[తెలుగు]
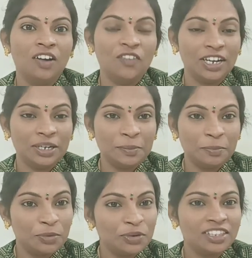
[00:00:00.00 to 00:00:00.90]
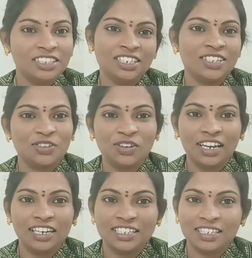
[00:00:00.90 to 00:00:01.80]
వాటిని పూర్తి
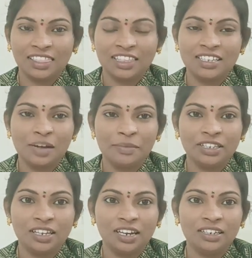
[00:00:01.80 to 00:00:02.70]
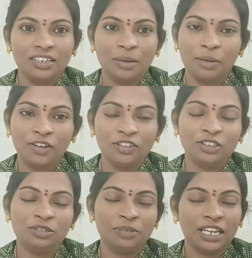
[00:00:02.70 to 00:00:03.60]
చేసుకోగలిగే శక్తి సామర్థ్యాలని ఆ
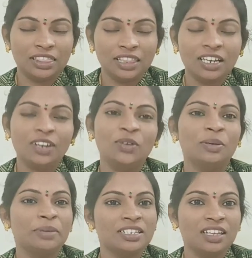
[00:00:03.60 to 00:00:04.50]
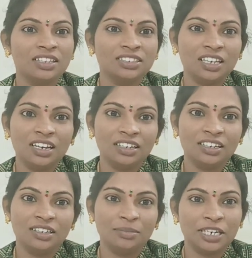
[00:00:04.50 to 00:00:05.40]
భగవంతుడు మనందరికీ కూడా
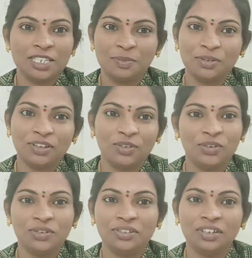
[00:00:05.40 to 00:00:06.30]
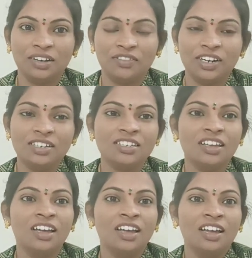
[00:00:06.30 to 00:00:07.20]
ప్రసాదించాలని మనస్ఫూర్తిగా కోరుకుంటున్నాను ఫ్రెండ్స్
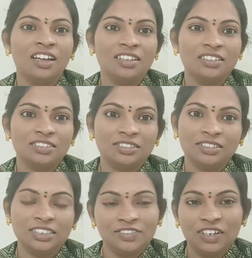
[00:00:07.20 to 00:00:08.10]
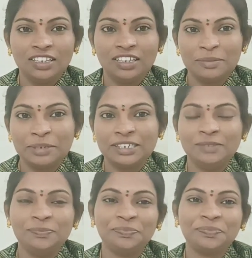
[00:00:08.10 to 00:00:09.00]
సో ఇవ ఇదనమాట
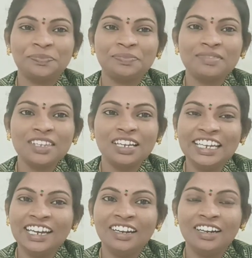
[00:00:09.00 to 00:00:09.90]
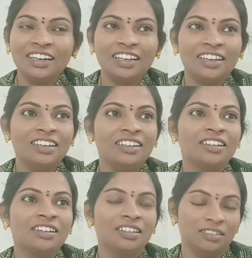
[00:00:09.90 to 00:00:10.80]
ఇంకేంటంటే
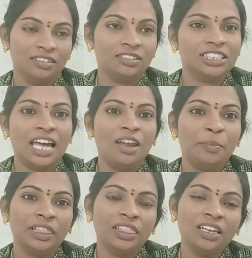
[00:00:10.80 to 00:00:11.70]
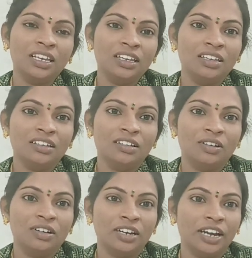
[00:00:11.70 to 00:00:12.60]
చాలామంది
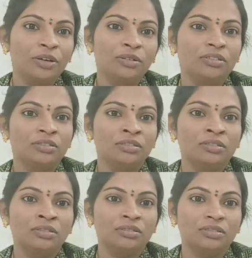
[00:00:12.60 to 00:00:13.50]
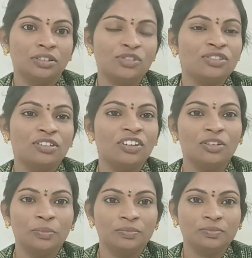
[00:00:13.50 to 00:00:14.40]
రెండు రోజుల్లో
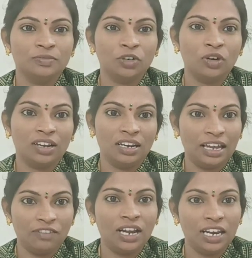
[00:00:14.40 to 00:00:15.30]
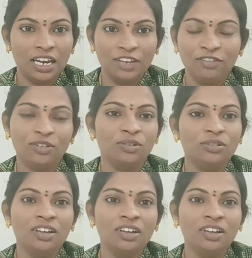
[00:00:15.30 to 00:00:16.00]
ఒక వాళ్ళ లైఫ్లో